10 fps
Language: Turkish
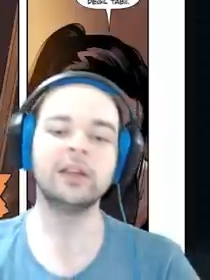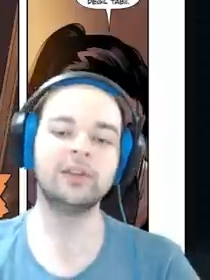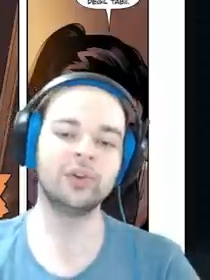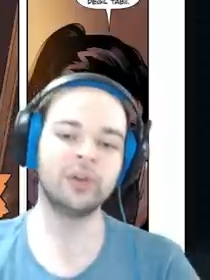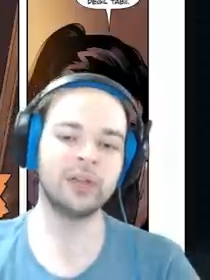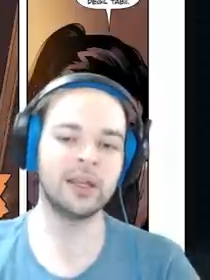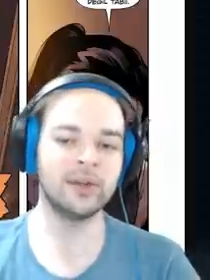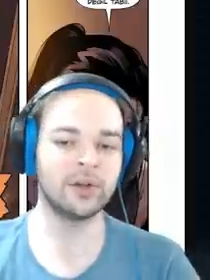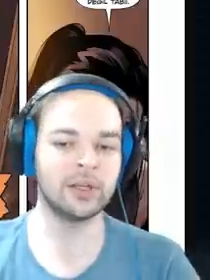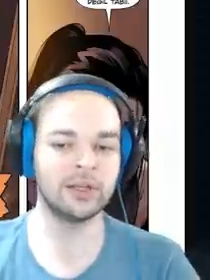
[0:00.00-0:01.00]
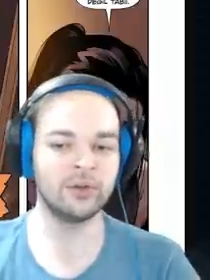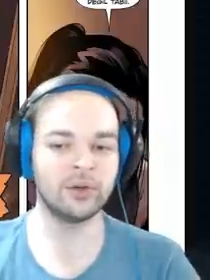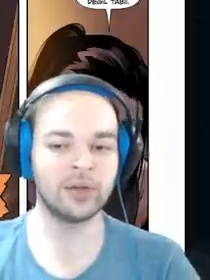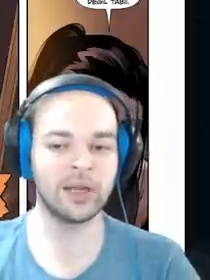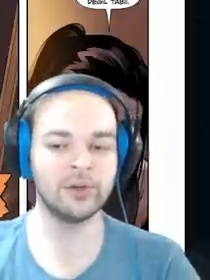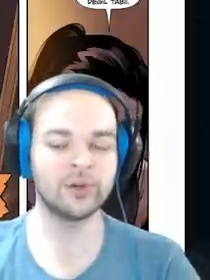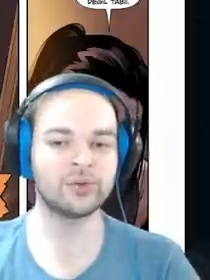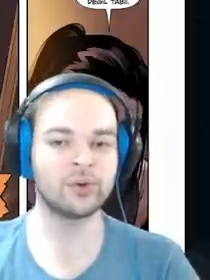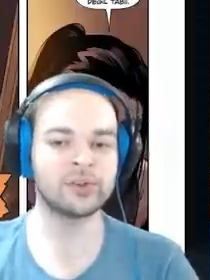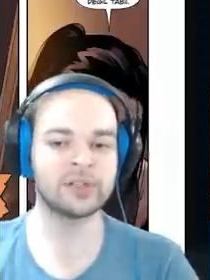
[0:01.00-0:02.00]
Gidiyor, geliyor, gidiyor,
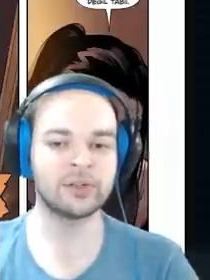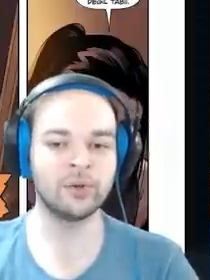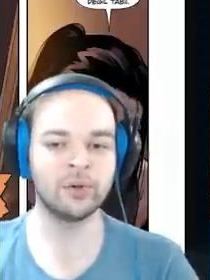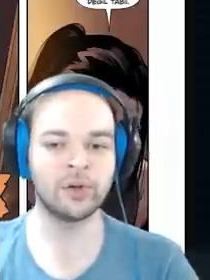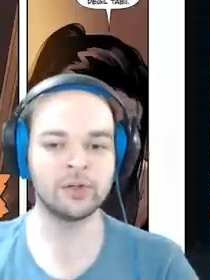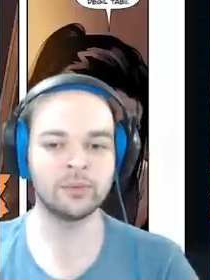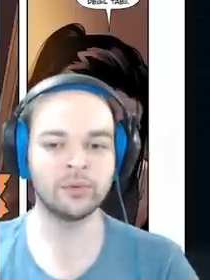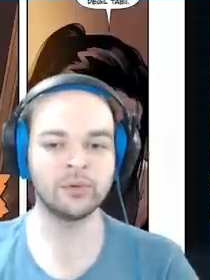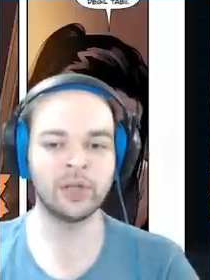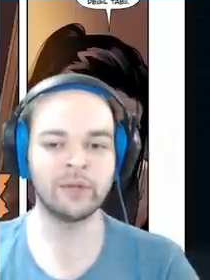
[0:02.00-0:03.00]
geliyor. Çok sık görüyoruz bunu.